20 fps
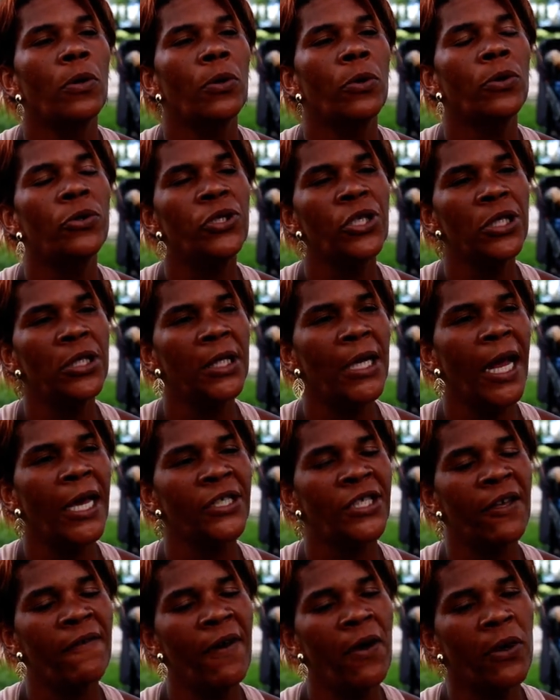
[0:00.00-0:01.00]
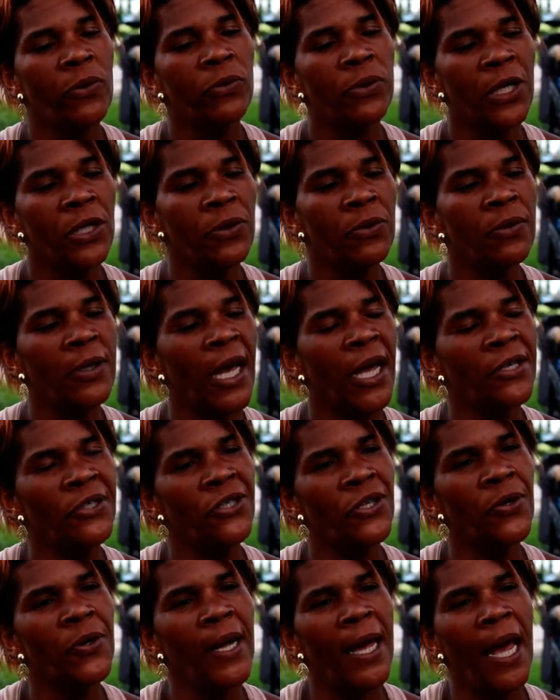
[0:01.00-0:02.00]
o de trás estava com o dedo no
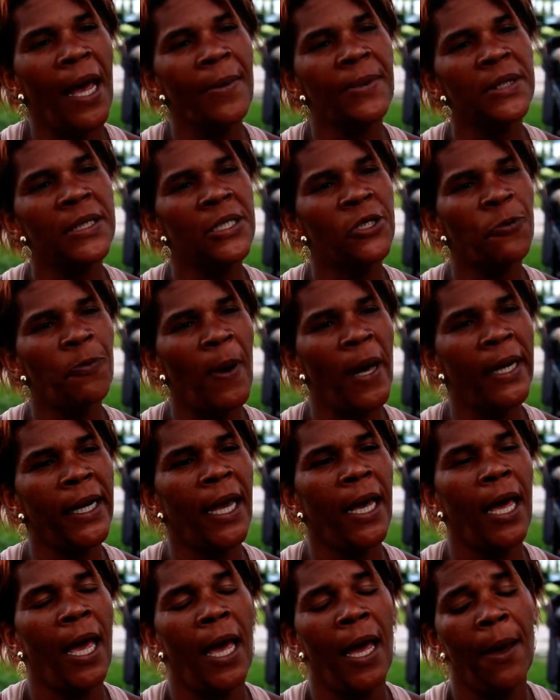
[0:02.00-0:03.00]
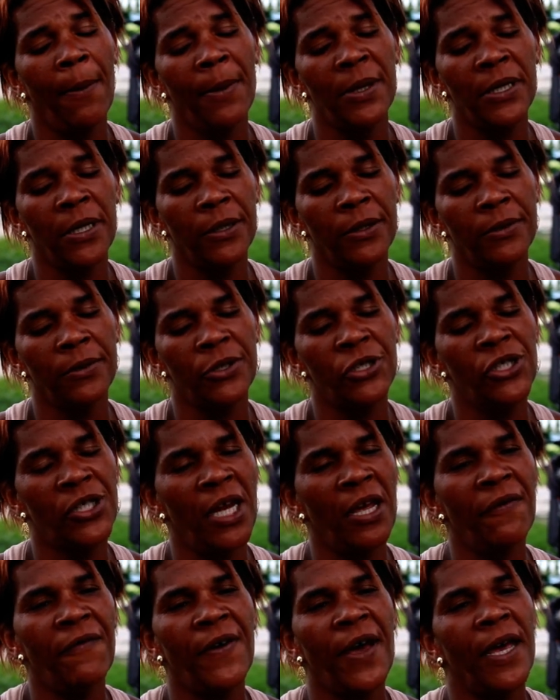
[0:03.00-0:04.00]
gatilho com a arma dispara, a arma
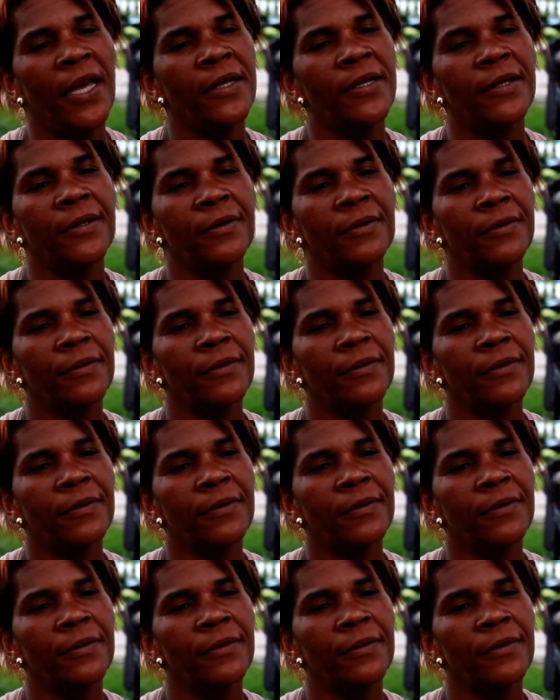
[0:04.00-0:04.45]
destravada.